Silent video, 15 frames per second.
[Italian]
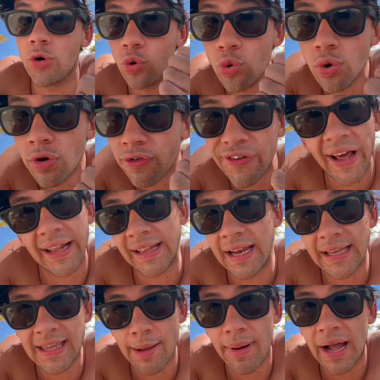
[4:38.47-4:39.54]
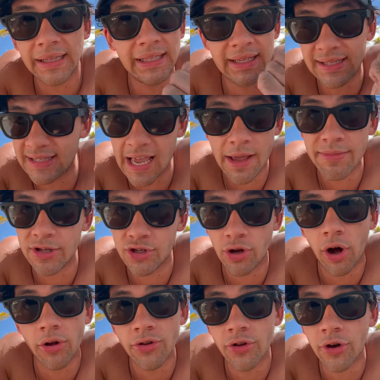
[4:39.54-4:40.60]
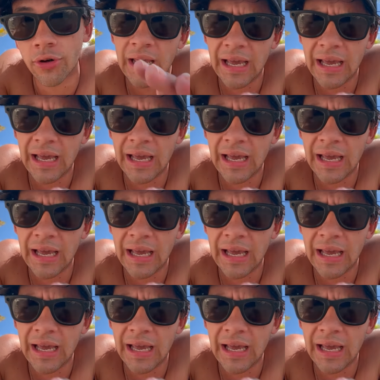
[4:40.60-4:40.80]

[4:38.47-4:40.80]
uno fare delle chiamate se hai bisogno.